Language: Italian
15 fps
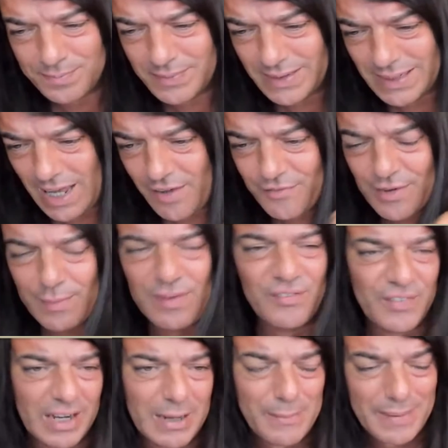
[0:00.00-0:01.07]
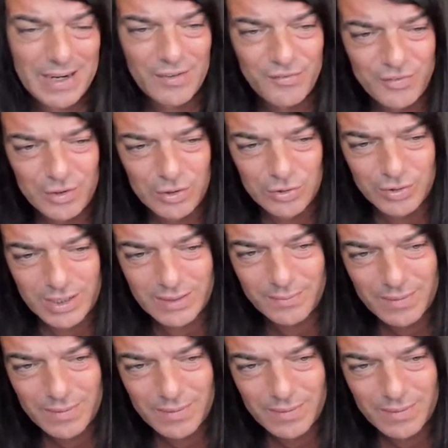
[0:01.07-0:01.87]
Dai, fammi fare bella figura